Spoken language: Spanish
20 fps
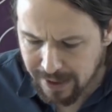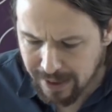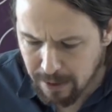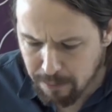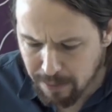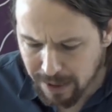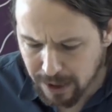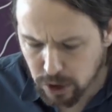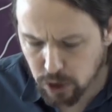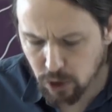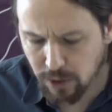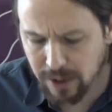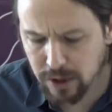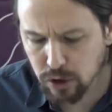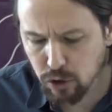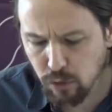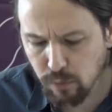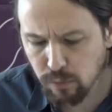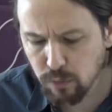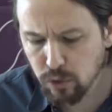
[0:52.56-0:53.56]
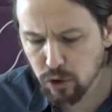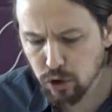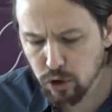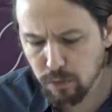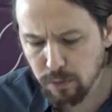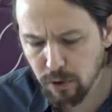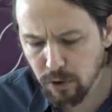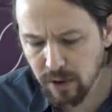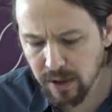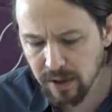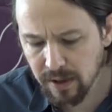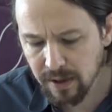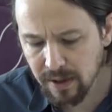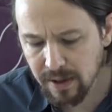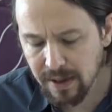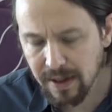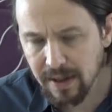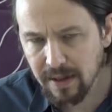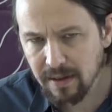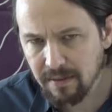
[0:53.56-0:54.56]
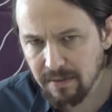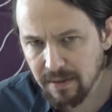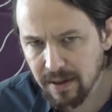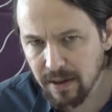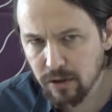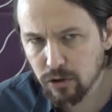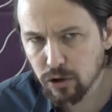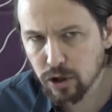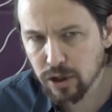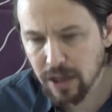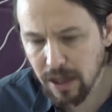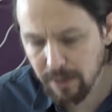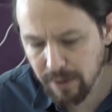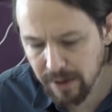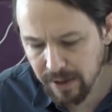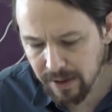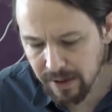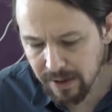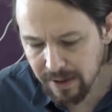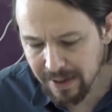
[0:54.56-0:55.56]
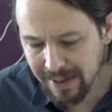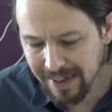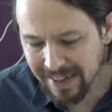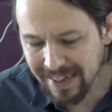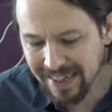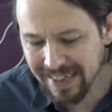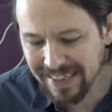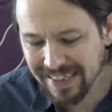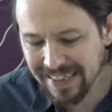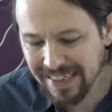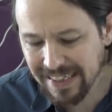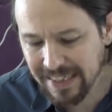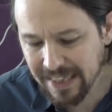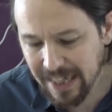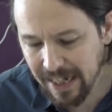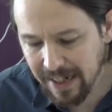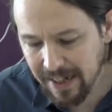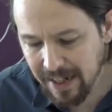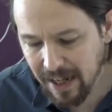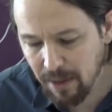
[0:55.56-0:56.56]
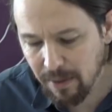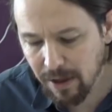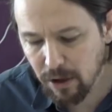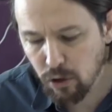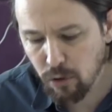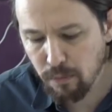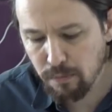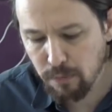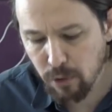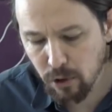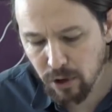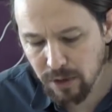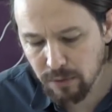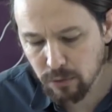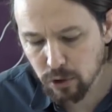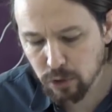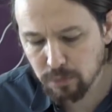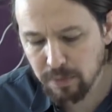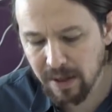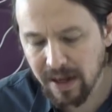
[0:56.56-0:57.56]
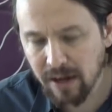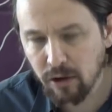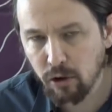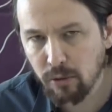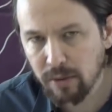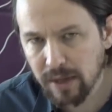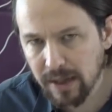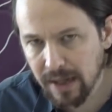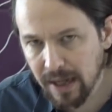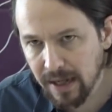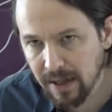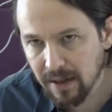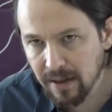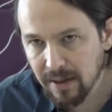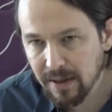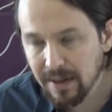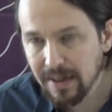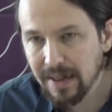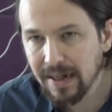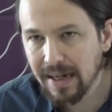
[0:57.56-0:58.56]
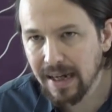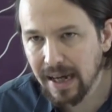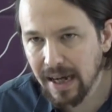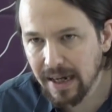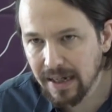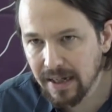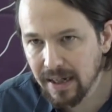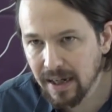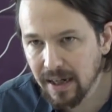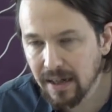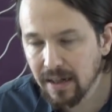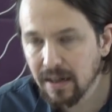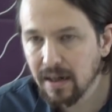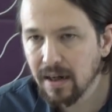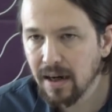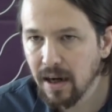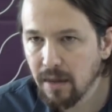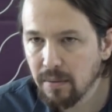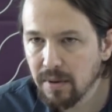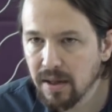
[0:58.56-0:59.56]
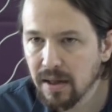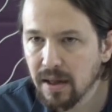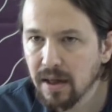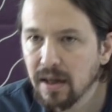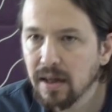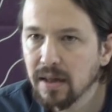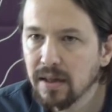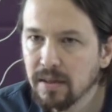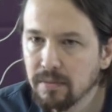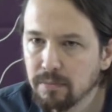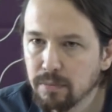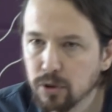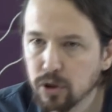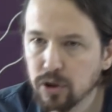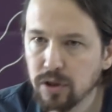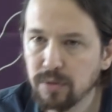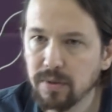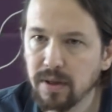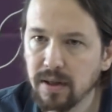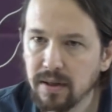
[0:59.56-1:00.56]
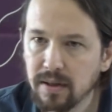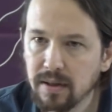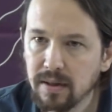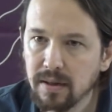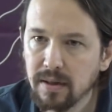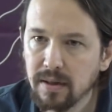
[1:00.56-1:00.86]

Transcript: que personas con mucho poder le hicieron saber que si se aliaba con Podemos para gobernar, le harían la vida imposible.